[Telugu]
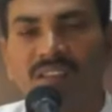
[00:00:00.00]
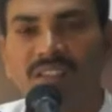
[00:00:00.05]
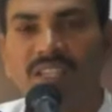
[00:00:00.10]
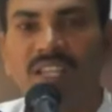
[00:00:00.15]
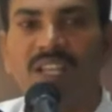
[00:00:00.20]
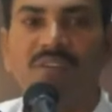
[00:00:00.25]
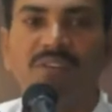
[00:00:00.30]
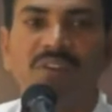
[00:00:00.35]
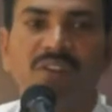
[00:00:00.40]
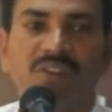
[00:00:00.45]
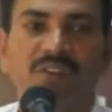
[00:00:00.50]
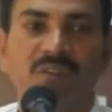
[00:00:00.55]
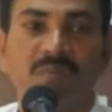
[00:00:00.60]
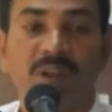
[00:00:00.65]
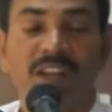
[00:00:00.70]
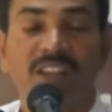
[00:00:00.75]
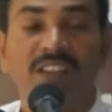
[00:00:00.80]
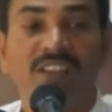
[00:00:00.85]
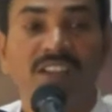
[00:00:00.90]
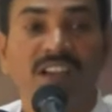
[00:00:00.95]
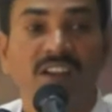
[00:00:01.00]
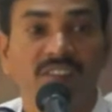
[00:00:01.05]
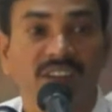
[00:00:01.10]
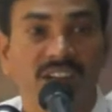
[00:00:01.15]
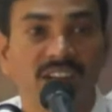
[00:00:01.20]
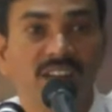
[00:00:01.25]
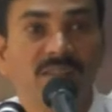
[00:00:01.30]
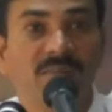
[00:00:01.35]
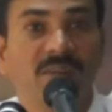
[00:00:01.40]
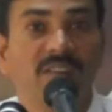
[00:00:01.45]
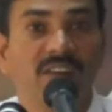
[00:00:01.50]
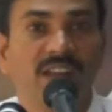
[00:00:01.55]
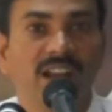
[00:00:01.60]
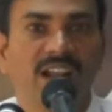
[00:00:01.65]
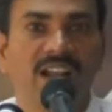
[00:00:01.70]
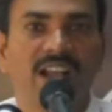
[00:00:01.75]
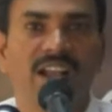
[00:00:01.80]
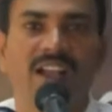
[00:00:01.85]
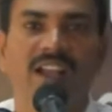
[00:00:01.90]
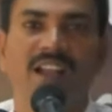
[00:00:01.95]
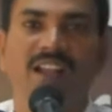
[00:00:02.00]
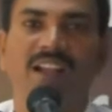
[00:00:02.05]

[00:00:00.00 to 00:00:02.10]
దేవుడు మరి ఎందుకు అవ్వట్లేదు మనం అలాగా